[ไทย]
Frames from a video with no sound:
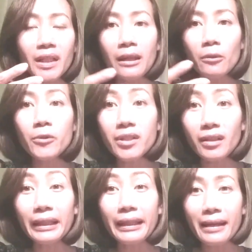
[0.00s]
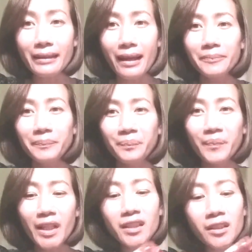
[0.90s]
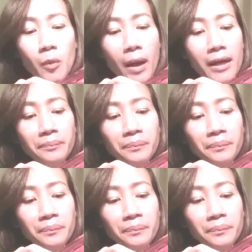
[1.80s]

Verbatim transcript: เรารู้สึกเลี่ยนอะ่ะ ก็คือว่า